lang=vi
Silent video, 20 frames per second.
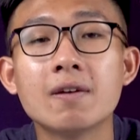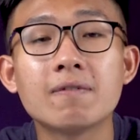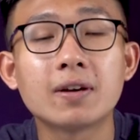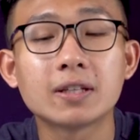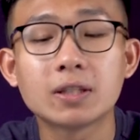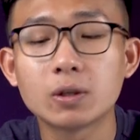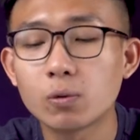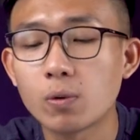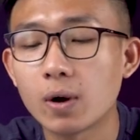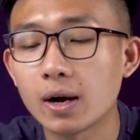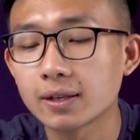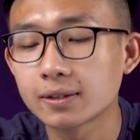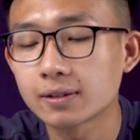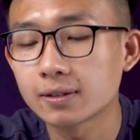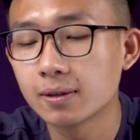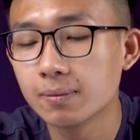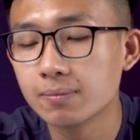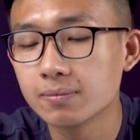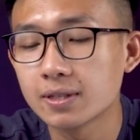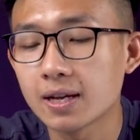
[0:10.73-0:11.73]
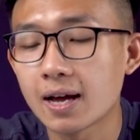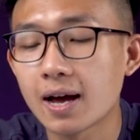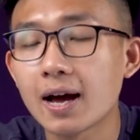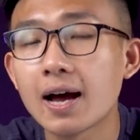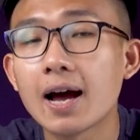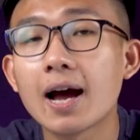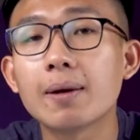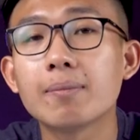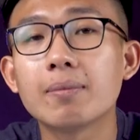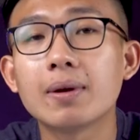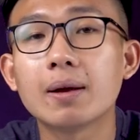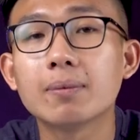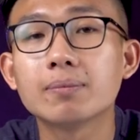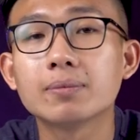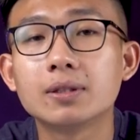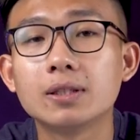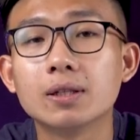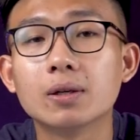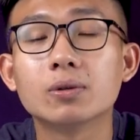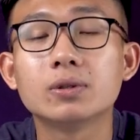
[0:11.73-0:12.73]
Và trong khoảng tầm giá
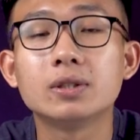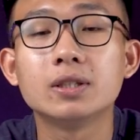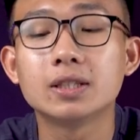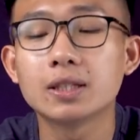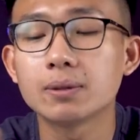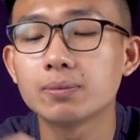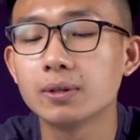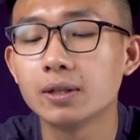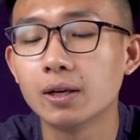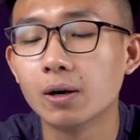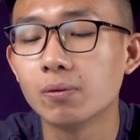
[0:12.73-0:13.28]
25.900.000